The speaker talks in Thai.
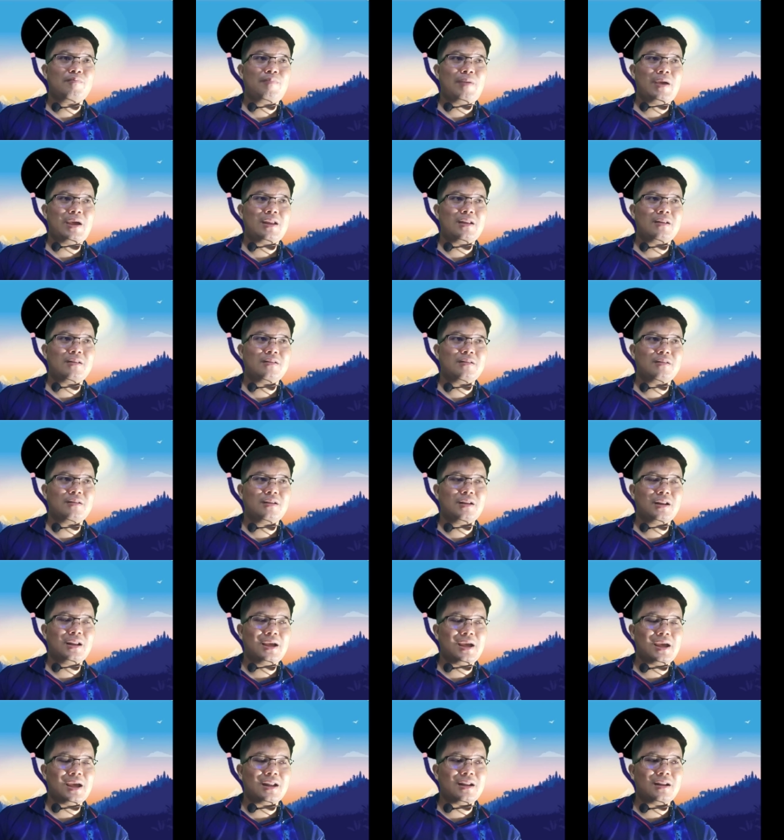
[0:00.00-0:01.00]
เป็น
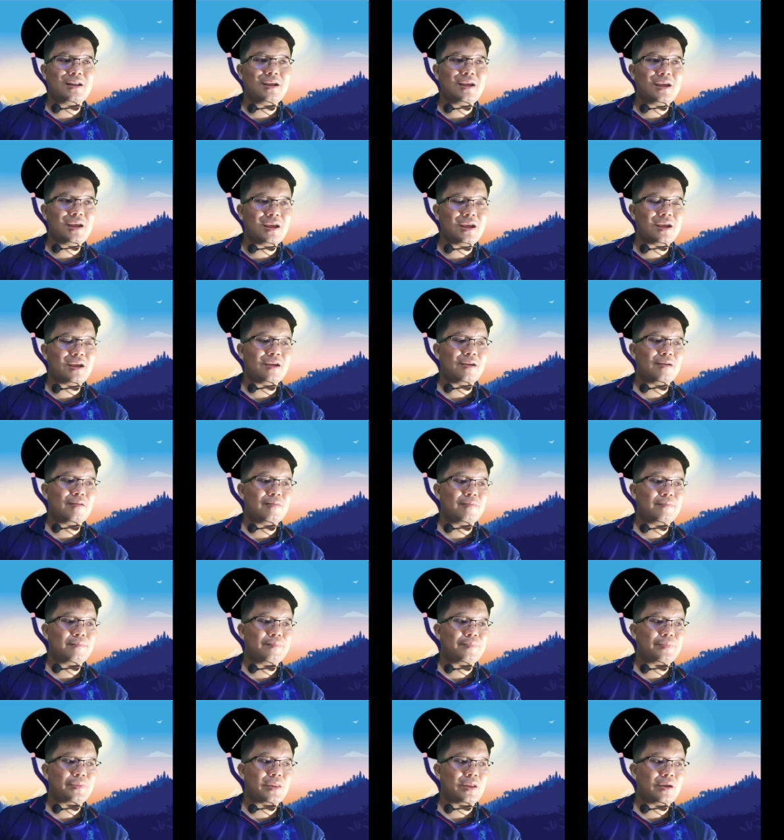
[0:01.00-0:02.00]
เหรียญที่
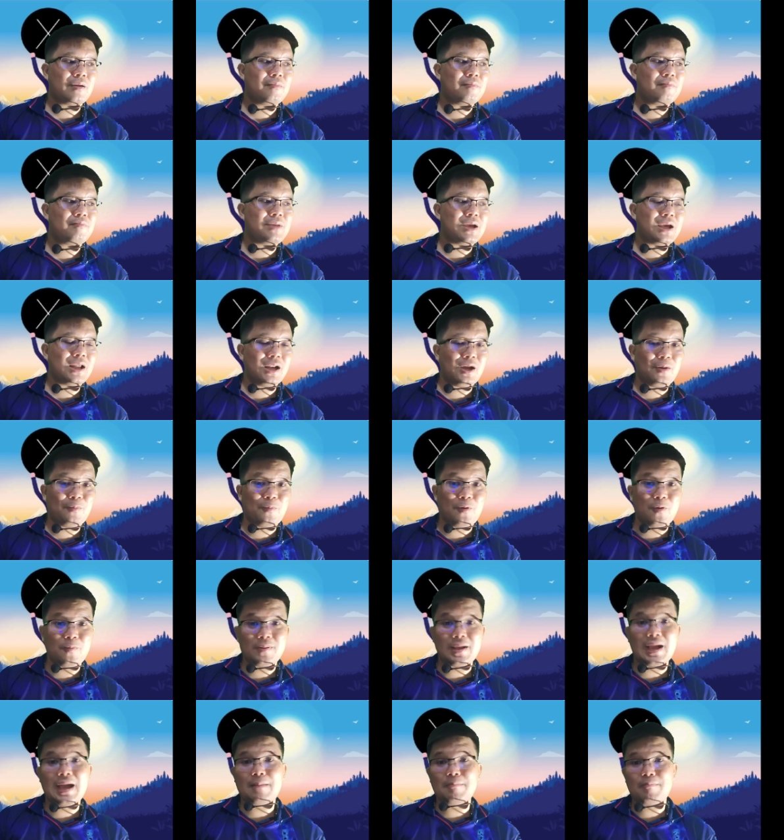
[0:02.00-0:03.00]
มีระบ
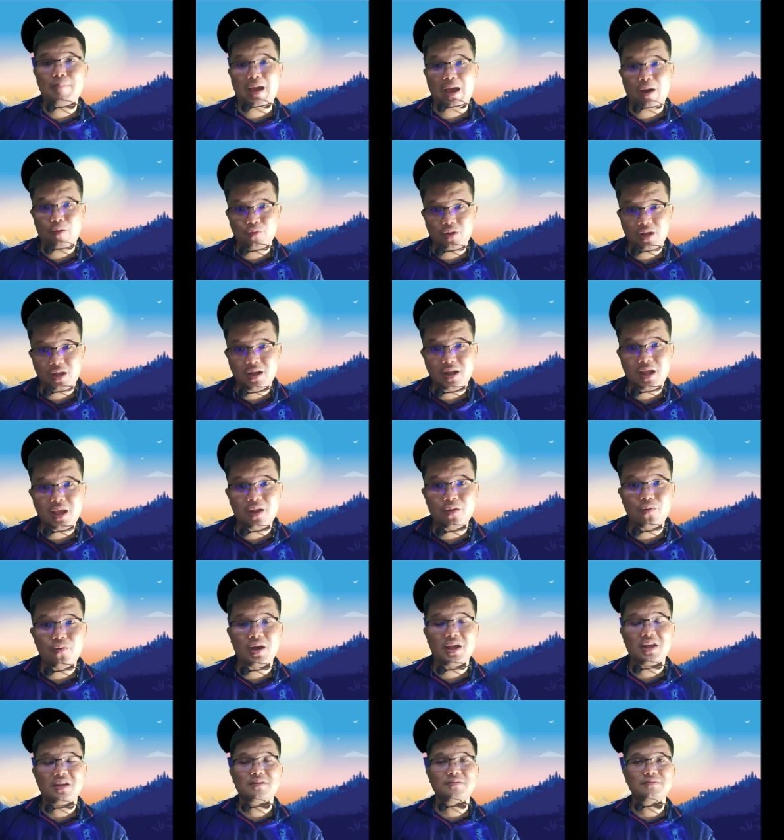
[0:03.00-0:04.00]
บการเผาที่ดี
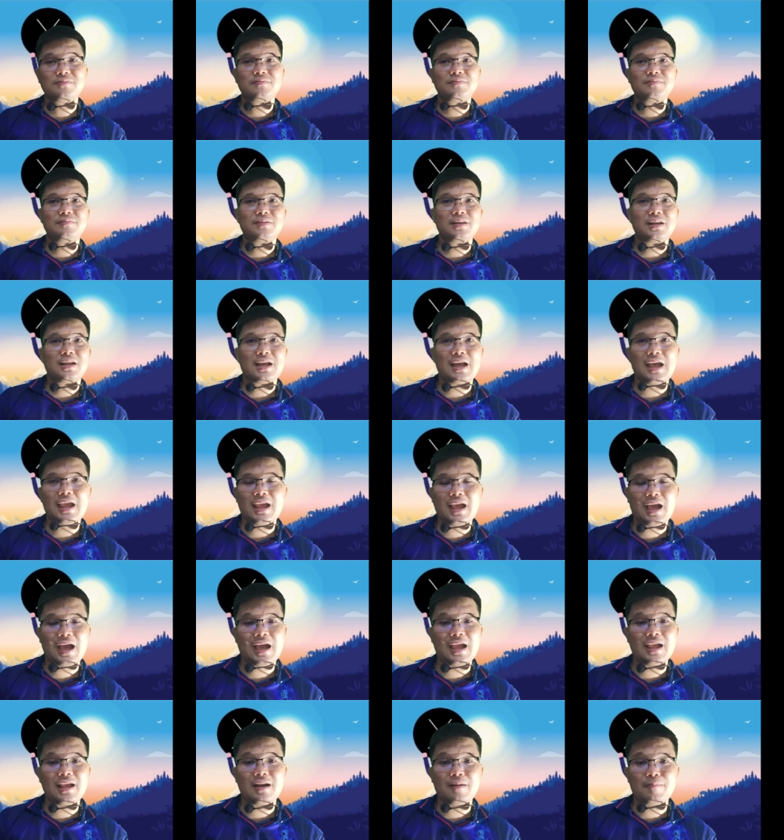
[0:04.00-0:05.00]
ด้วยค
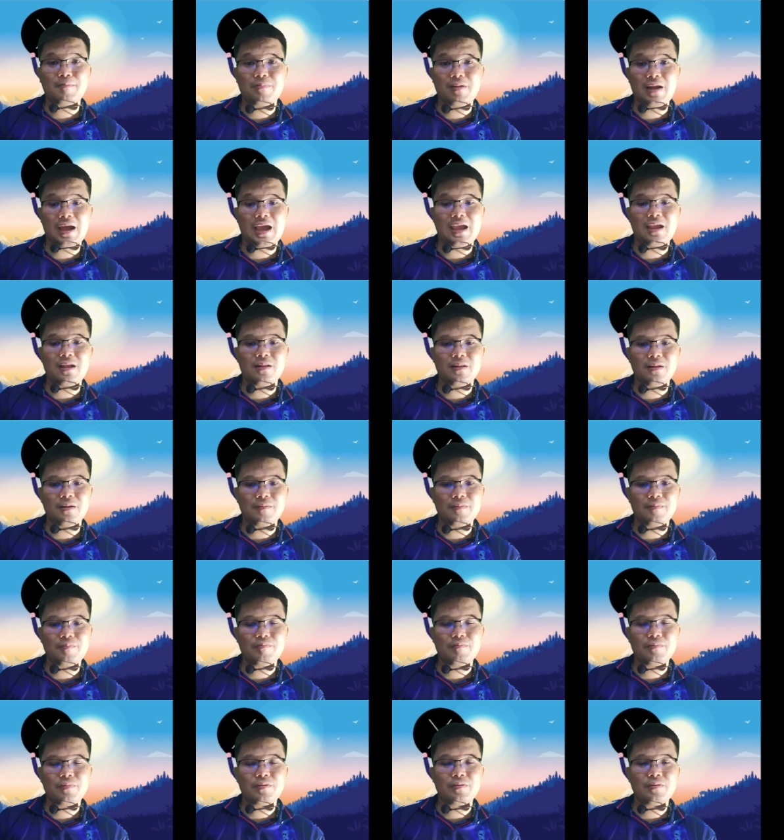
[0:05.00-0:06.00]
ล้ายๆกับไบรท์หรือ
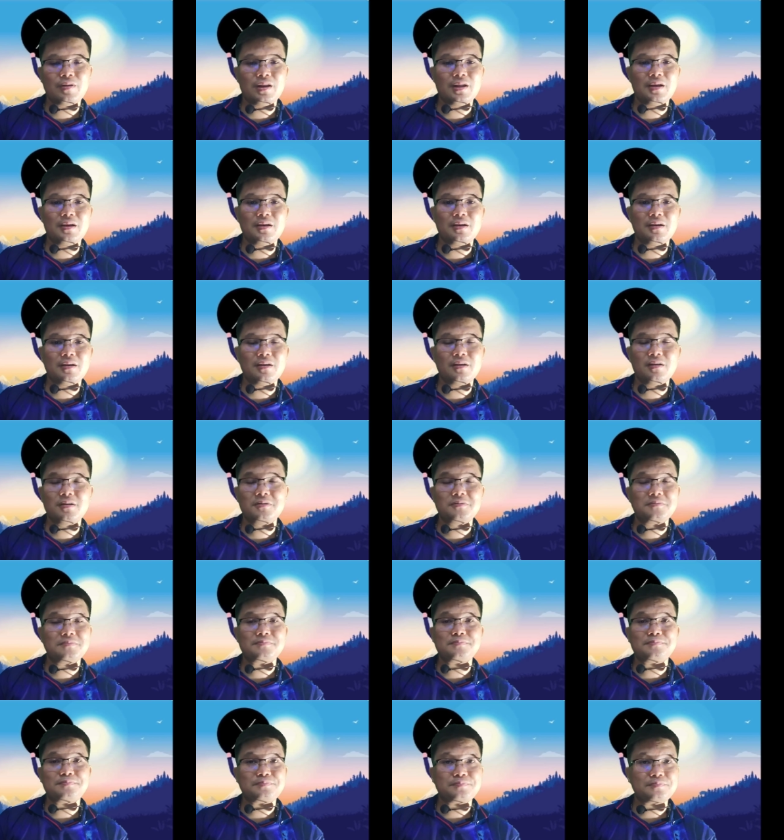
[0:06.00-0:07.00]
หรือ
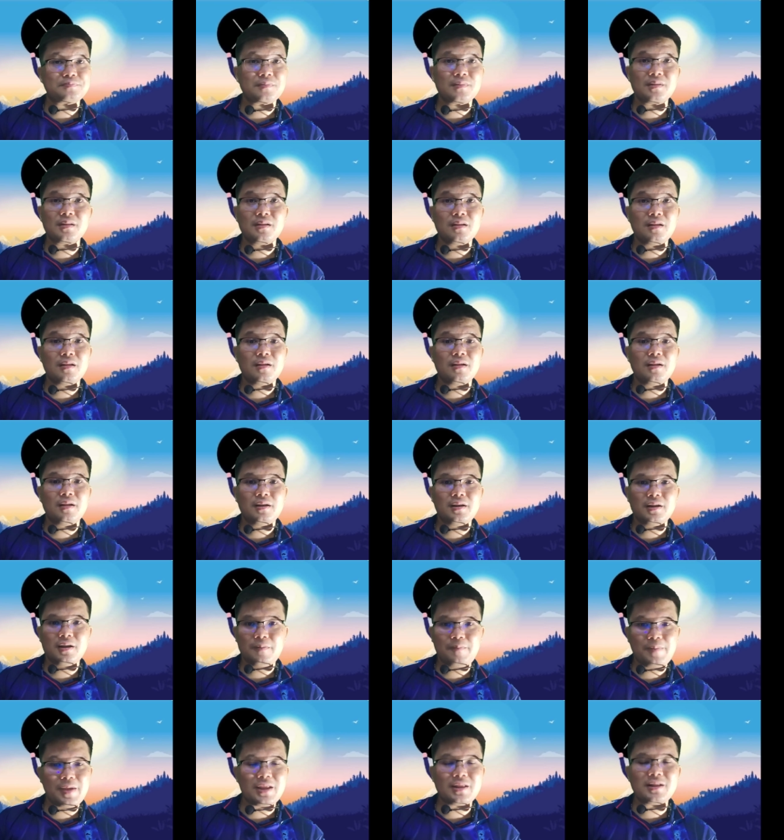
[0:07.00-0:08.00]

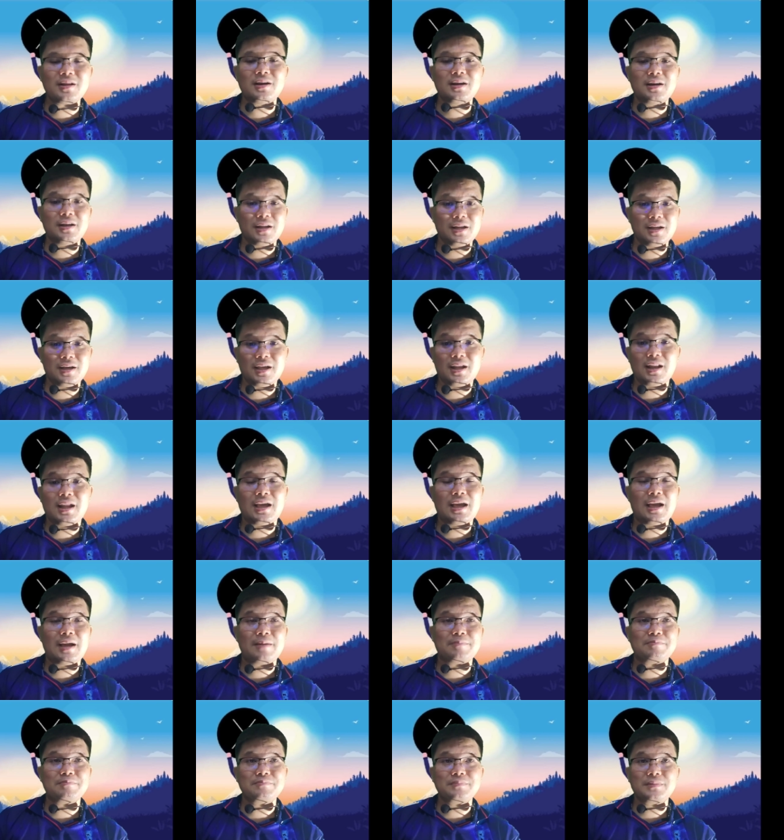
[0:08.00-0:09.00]
หรือบิตเกิดเลยนะ
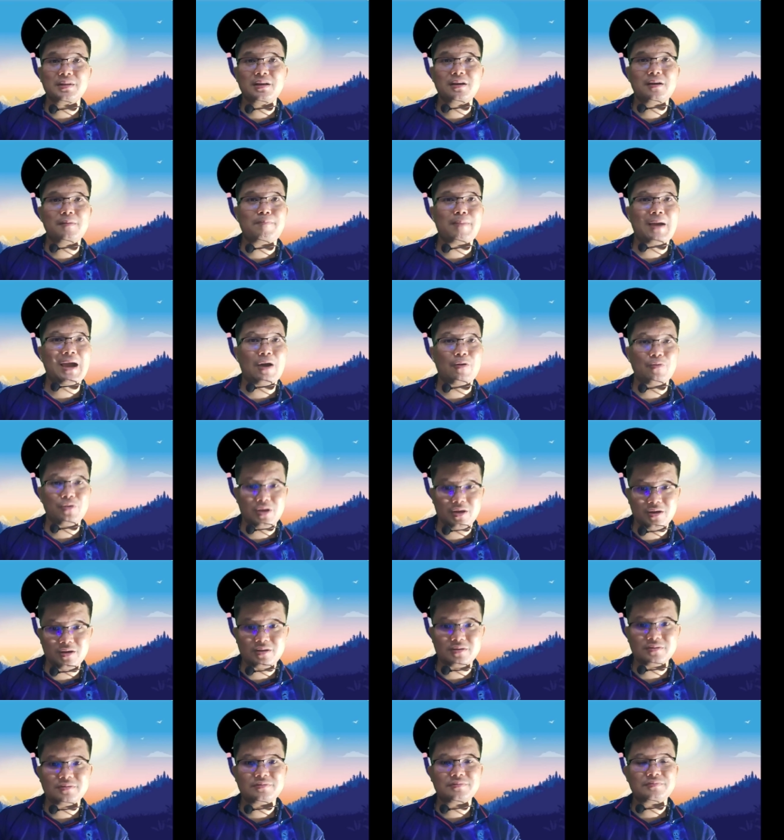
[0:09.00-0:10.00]
ครับคือเผาเย
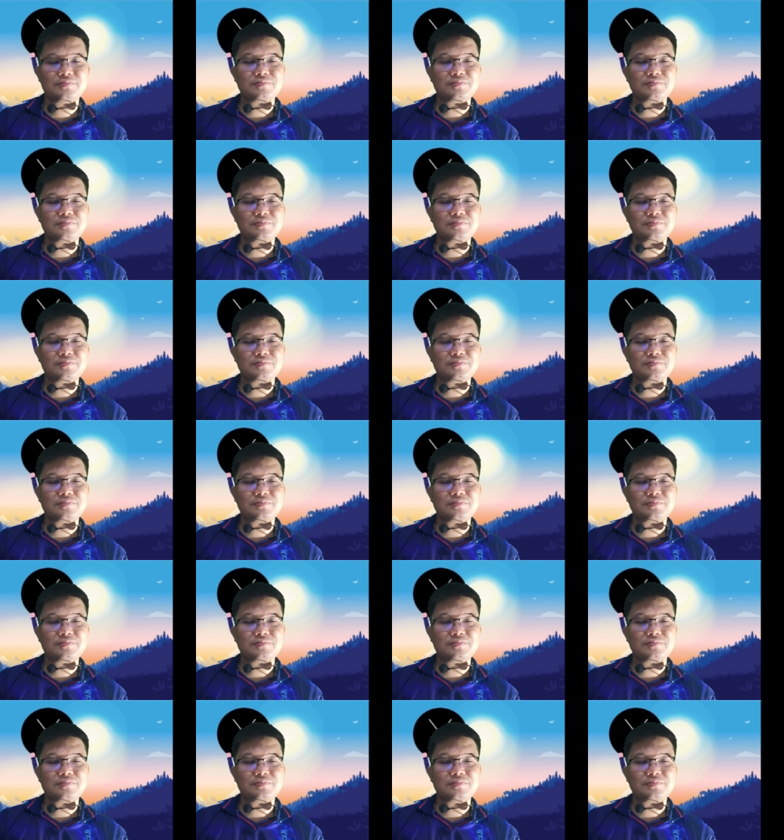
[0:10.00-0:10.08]
อะ